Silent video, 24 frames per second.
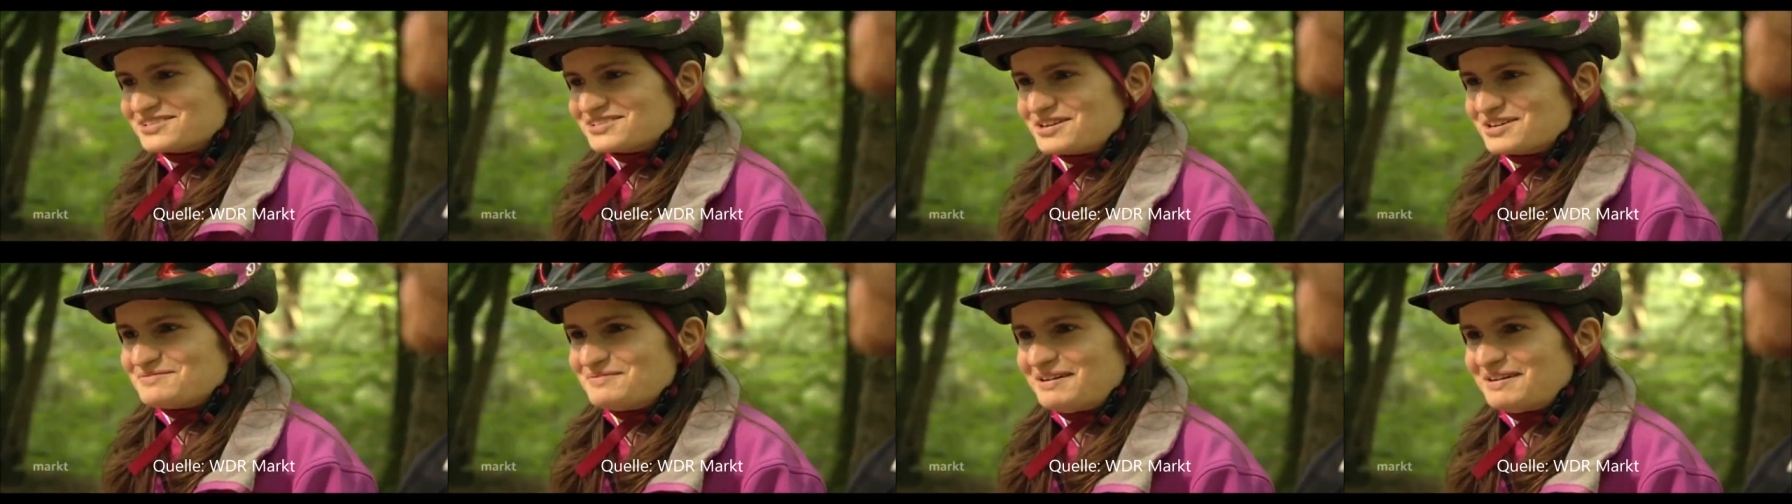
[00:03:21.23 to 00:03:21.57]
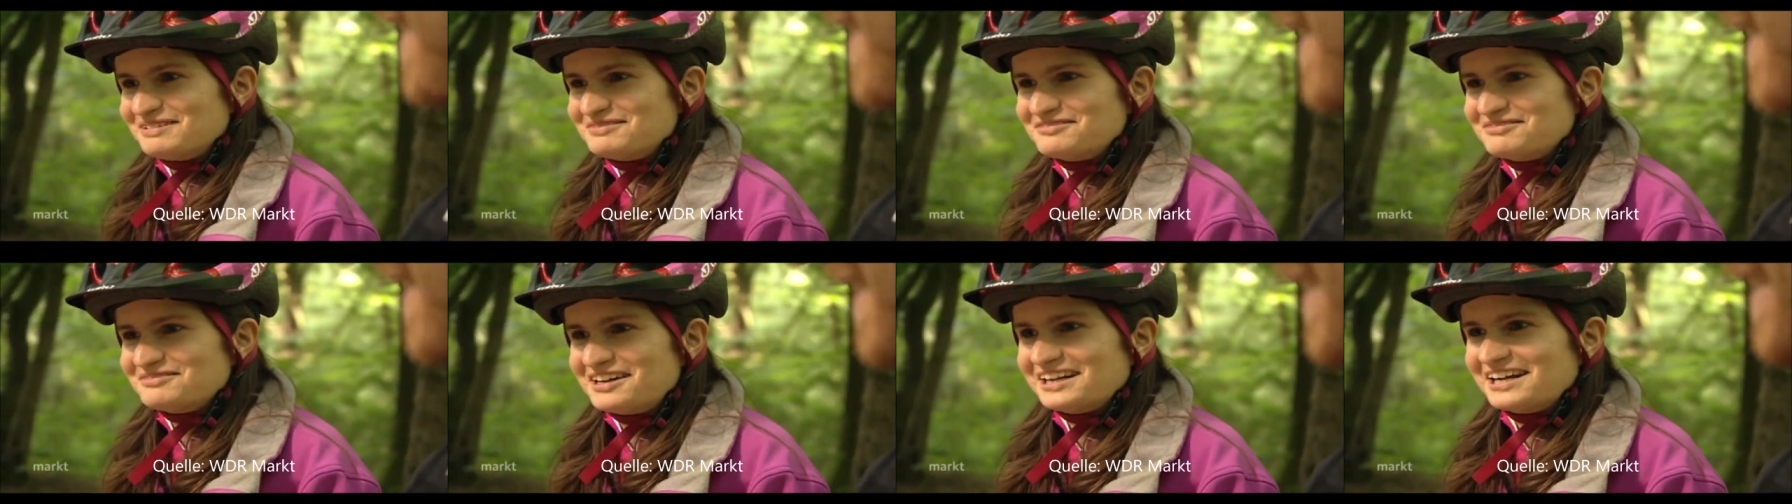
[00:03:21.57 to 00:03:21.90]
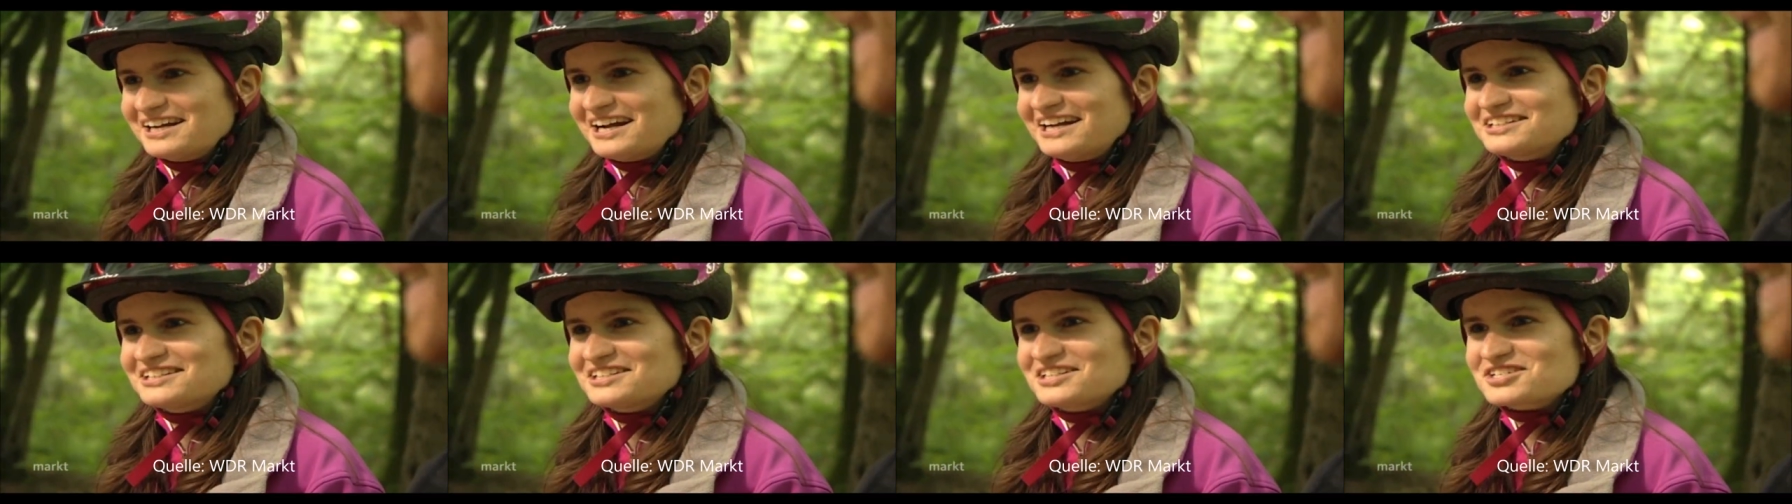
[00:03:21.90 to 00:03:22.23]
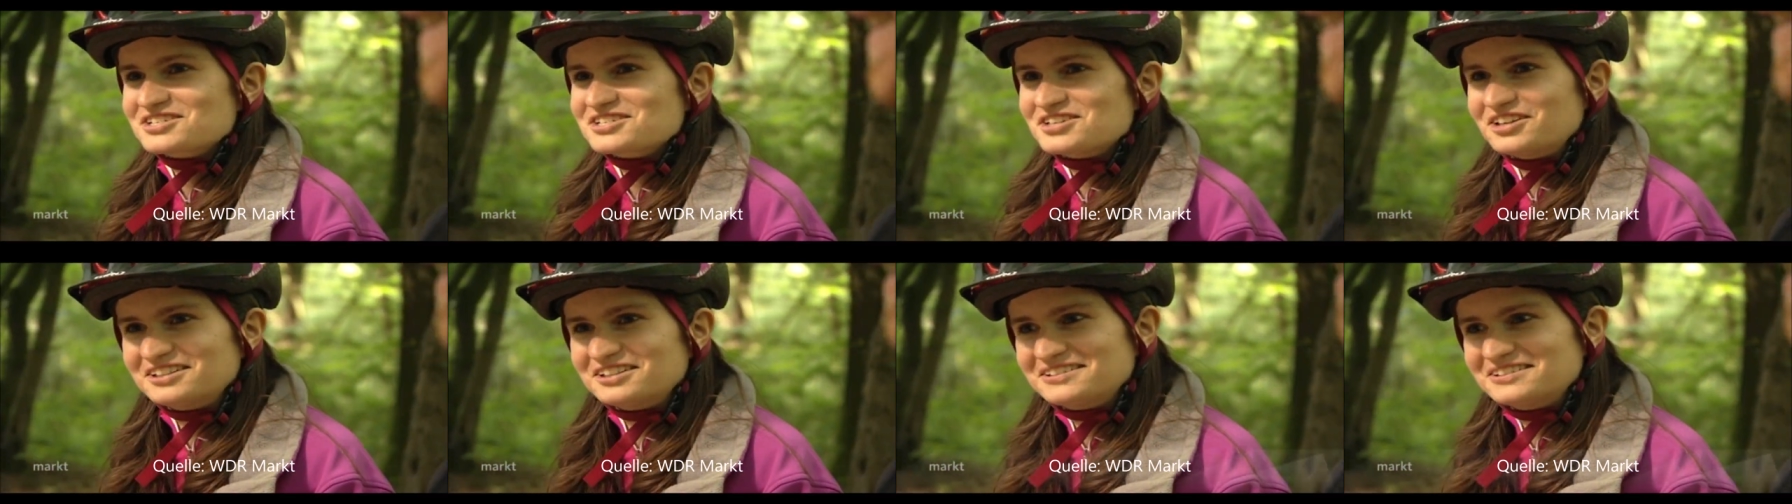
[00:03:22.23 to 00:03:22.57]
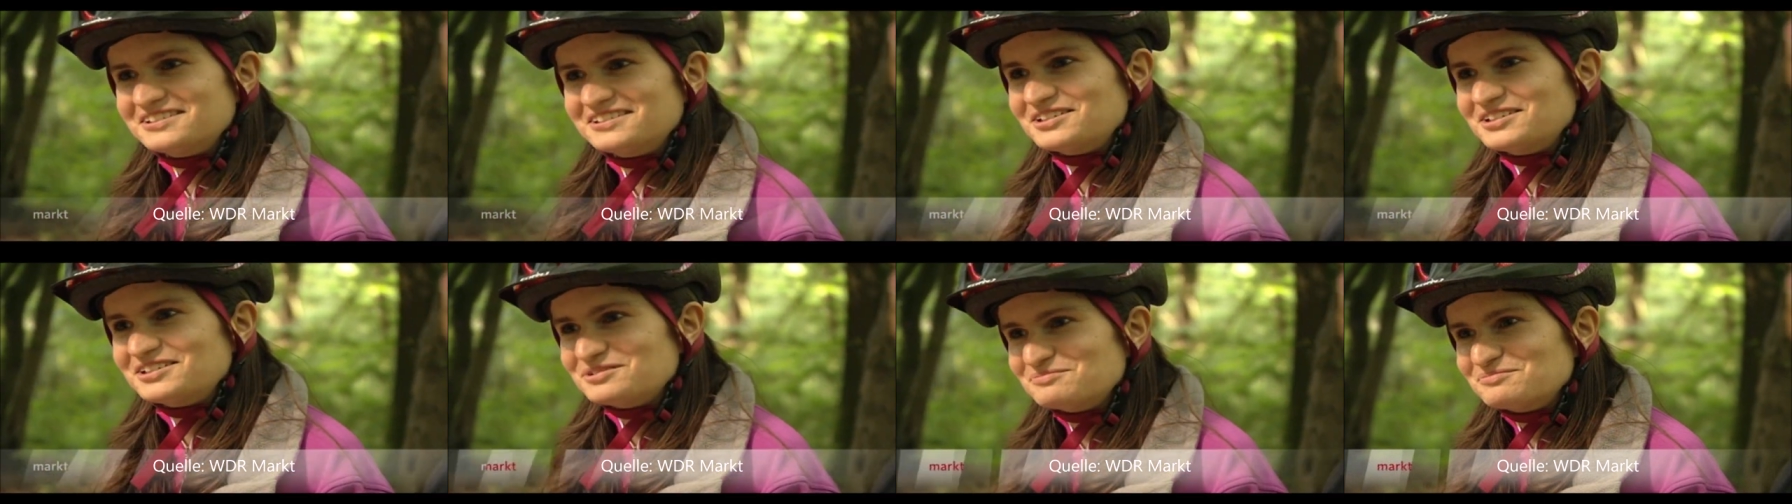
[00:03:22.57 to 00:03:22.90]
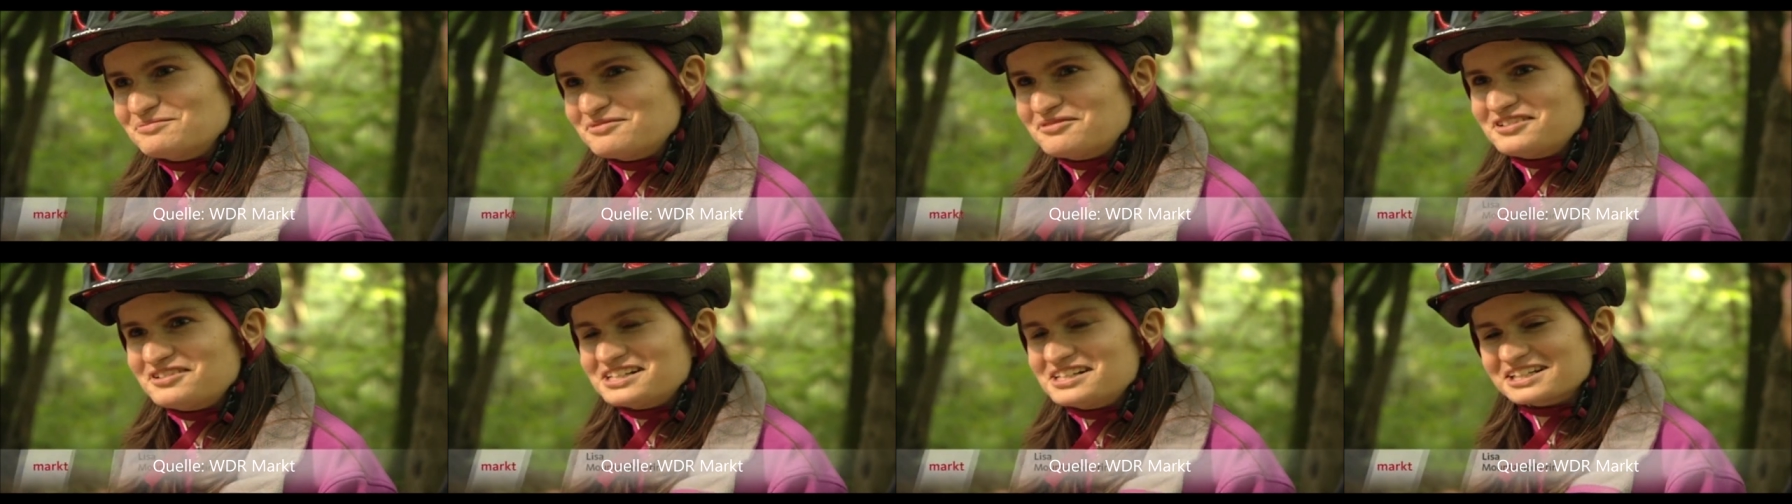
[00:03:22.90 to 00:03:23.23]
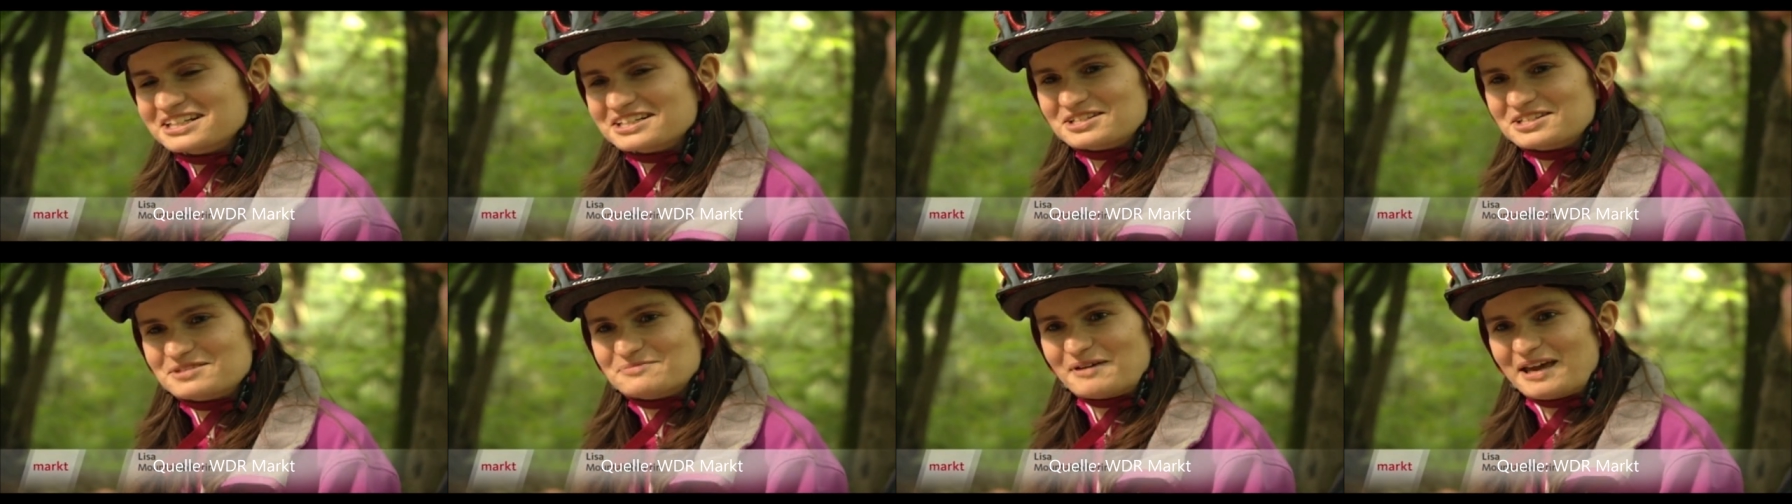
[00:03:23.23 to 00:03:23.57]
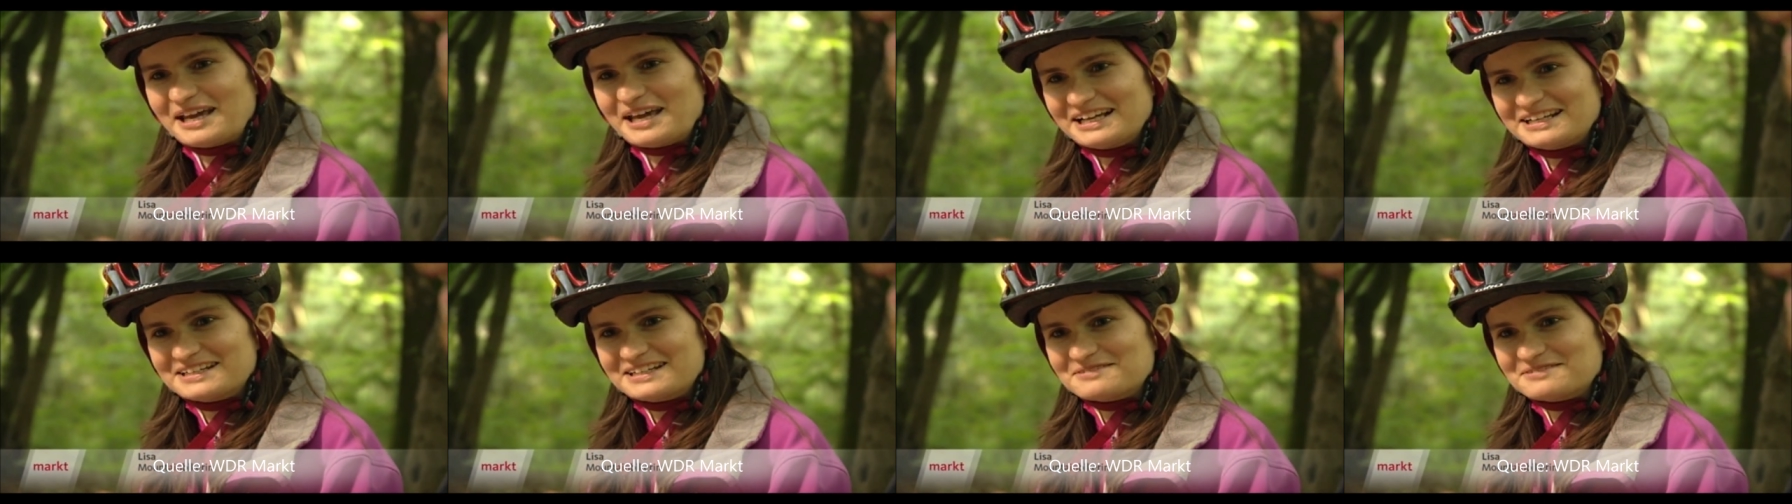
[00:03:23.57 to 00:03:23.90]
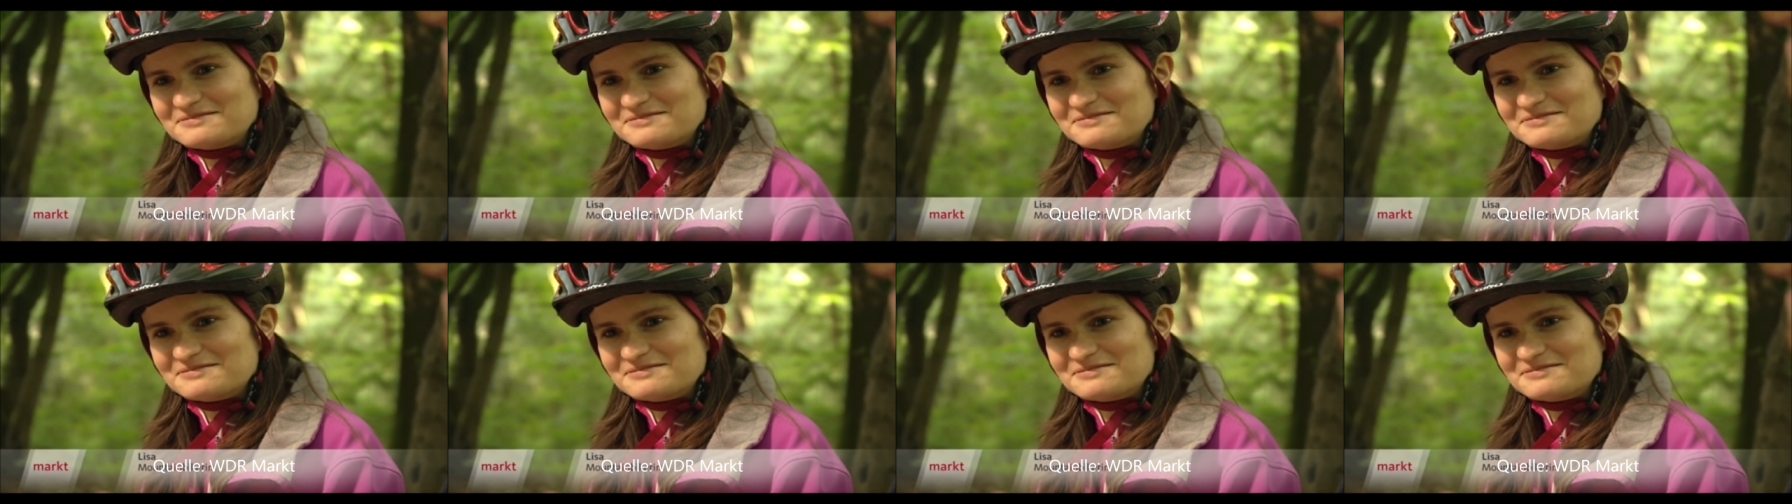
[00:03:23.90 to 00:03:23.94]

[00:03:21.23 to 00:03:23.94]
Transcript: Also am Anfang hatte ich schon ähm, viel Respekt,